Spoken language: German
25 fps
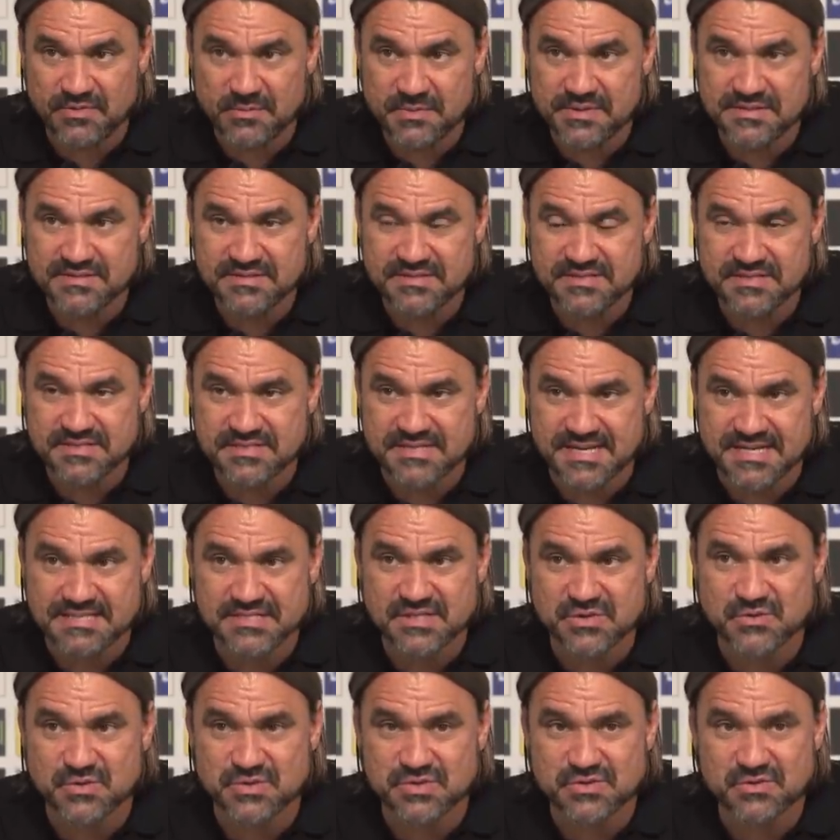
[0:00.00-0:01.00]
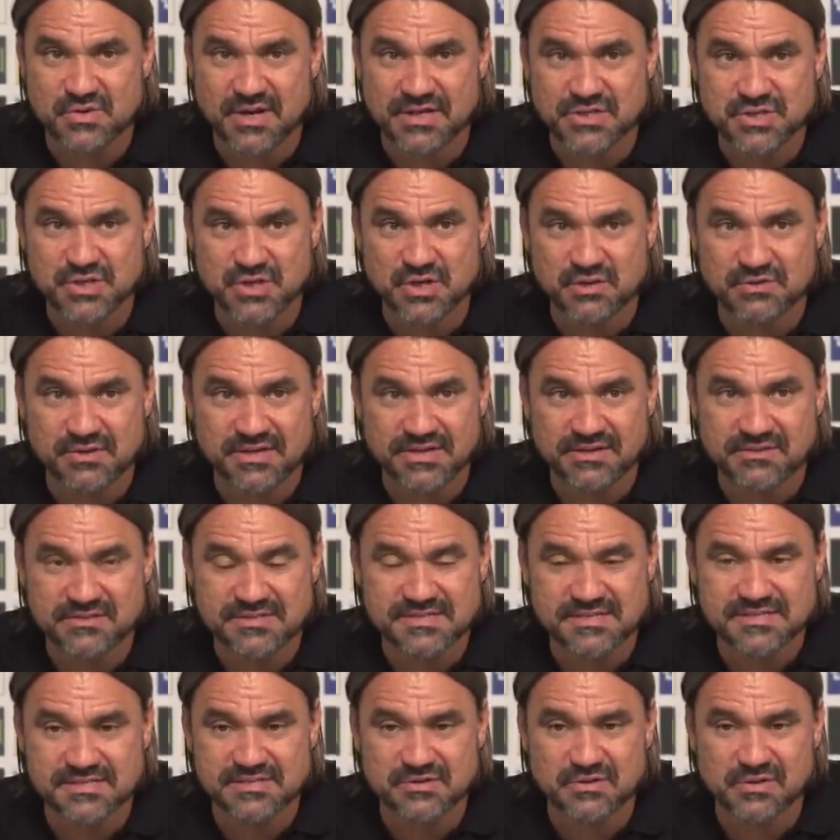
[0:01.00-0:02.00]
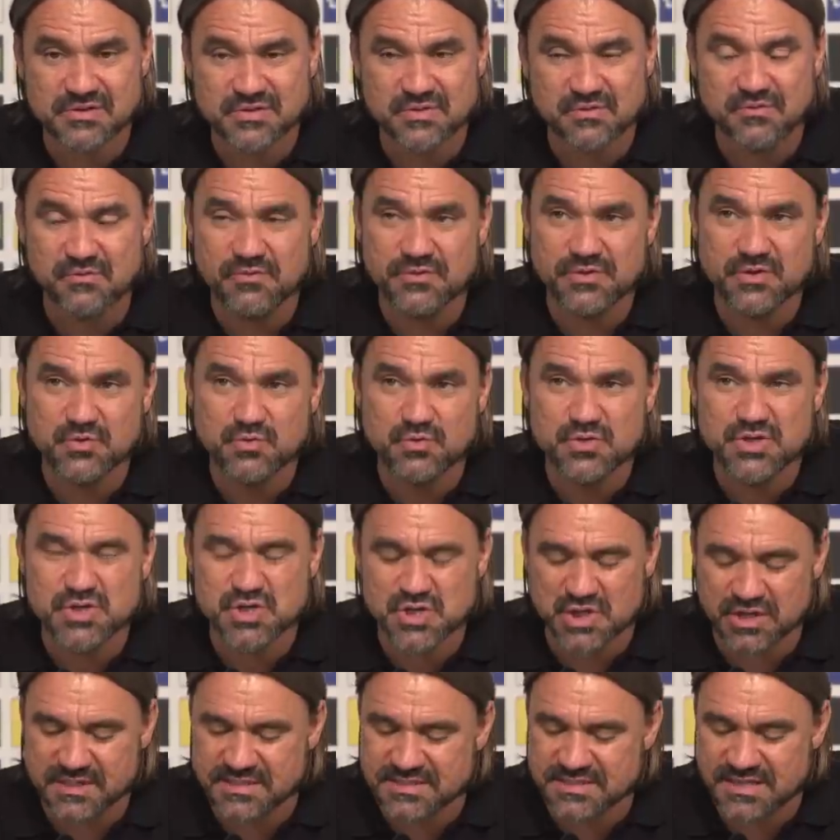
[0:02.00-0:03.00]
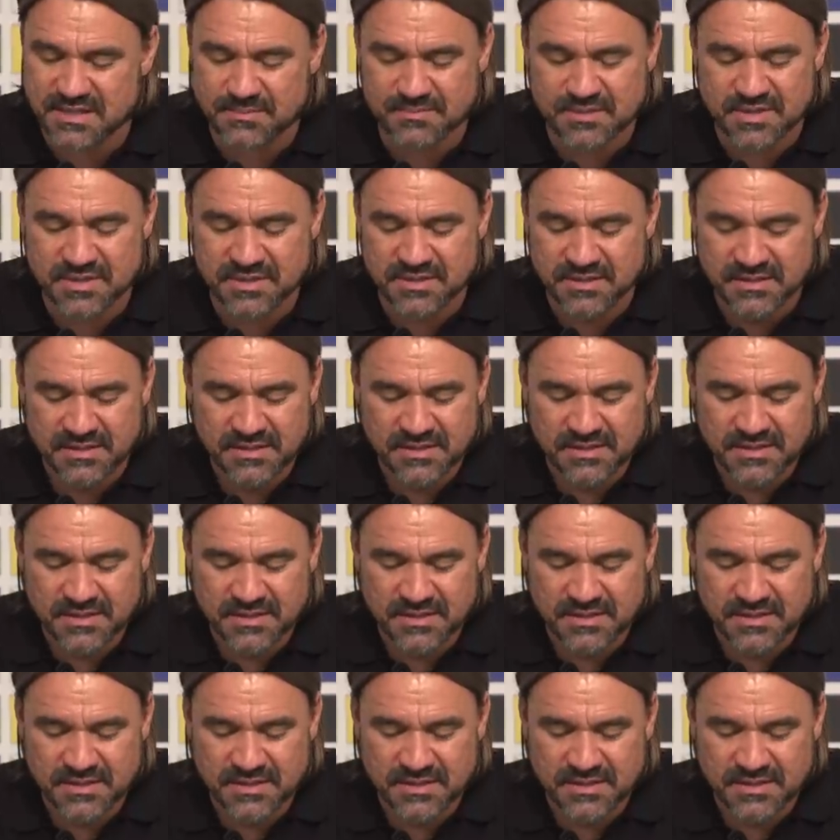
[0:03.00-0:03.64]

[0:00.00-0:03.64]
wenn man sich das erste Tor so anschaut, eigentlich aus einer Situation, wo wir eine gute Chance haben, eine,